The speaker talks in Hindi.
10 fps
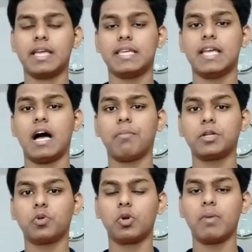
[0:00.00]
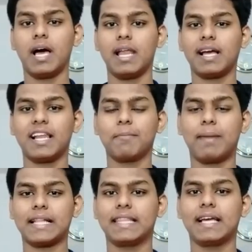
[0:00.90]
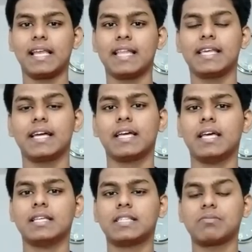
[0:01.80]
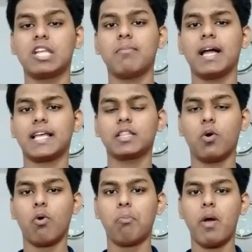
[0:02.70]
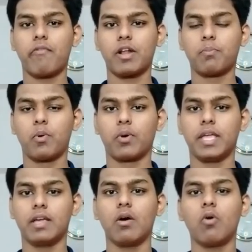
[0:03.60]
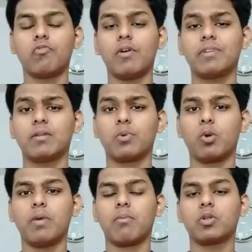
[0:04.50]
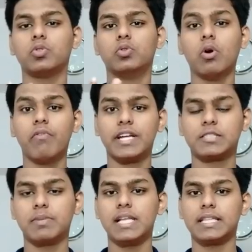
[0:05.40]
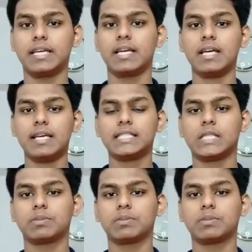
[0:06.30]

यहाँ पर दोनों में अलग अलग बात निकल के आती है सबसे पहले बात करते हैं ओप्पो एफ एफ प्रो की ओप्पो एफ एन प्रो में आपको दो वेरियंट्स मिल जाते हैं सबसे